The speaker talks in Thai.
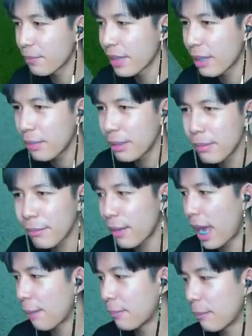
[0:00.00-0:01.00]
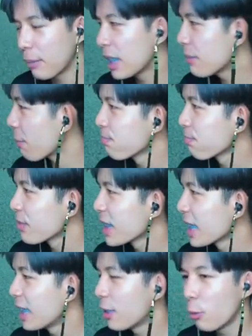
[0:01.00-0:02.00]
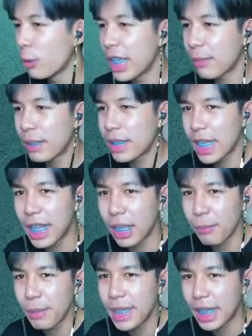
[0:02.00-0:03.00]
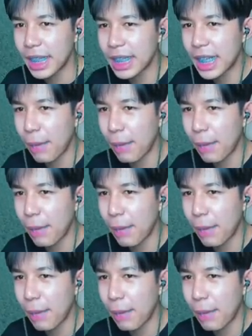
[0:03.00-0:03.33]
พี่ไม่ฟาร์มอ่ะพอดีแบบคือกูดีดไม่ใช่เลยคือพี่อยากเล่นนะครับ